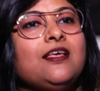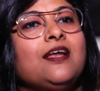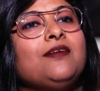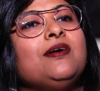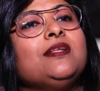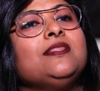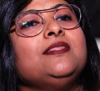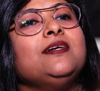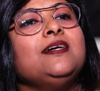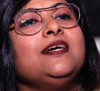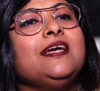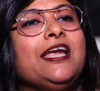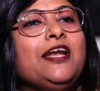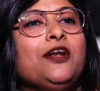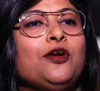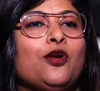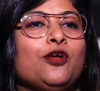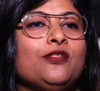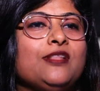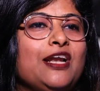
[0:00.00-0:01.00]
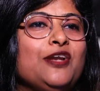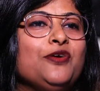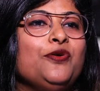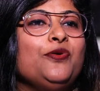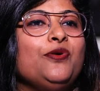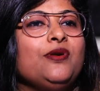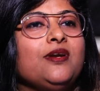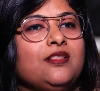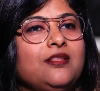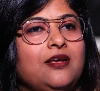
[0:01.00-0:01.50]
తర్వాత ఇంట్లో
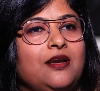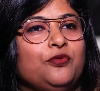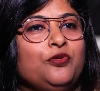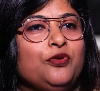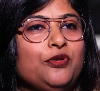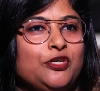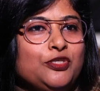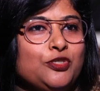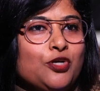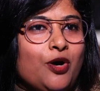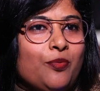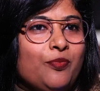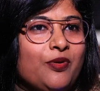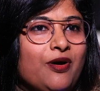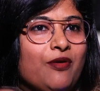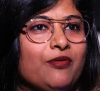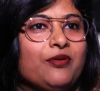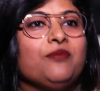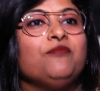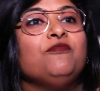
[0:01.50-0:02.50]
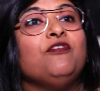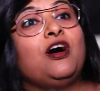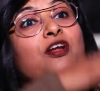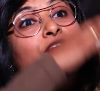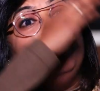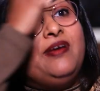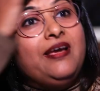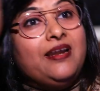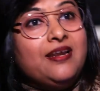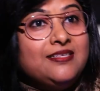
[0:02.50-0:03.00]
నలుగురు ఉంటే నలుగురికి జాబ్ రావటం
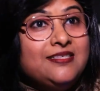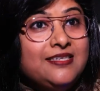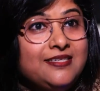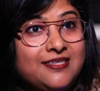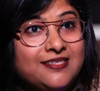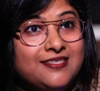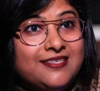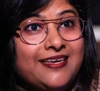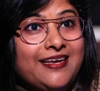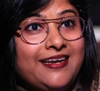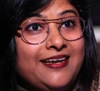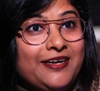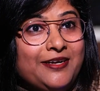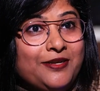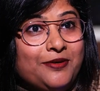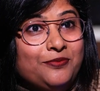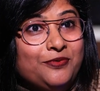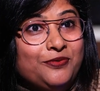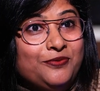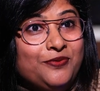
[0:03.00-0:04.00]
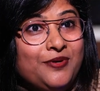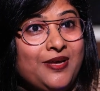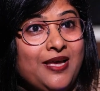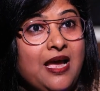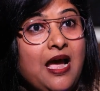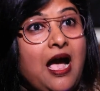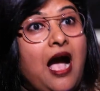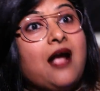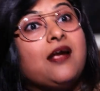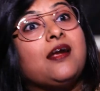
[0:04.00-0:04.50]
వాళ్ళు వేరే సిటీస్కి వెళ్ళటము
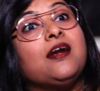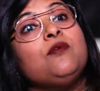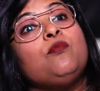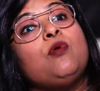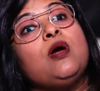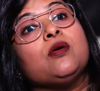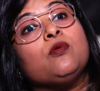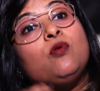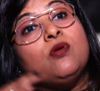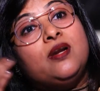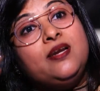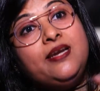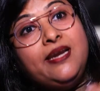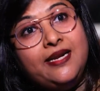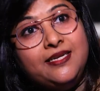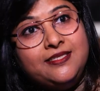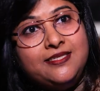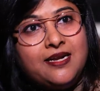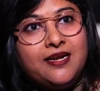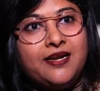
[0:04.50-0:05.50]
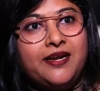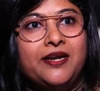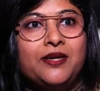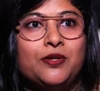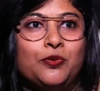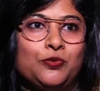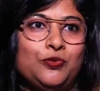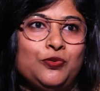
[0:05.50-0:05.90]
అక్కడ వాళ్ళకు ఒక నీడ్ జనరేట్